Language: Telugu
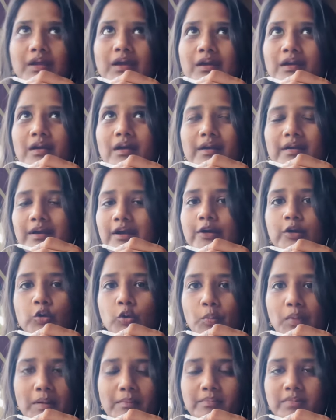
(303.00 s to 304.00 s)
ఇక్కడ ఇట్లా టూ
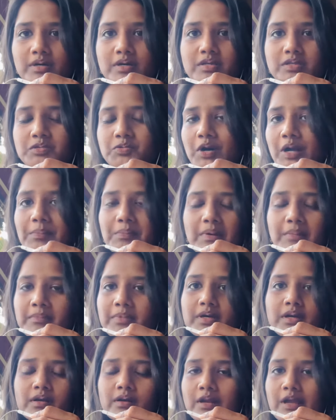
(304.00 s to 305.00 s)
మెంబర్స్ వన్
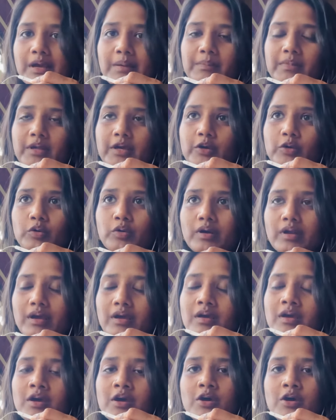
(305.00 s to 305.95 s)
మెంబర్ అట్లా ఏం లేకుండే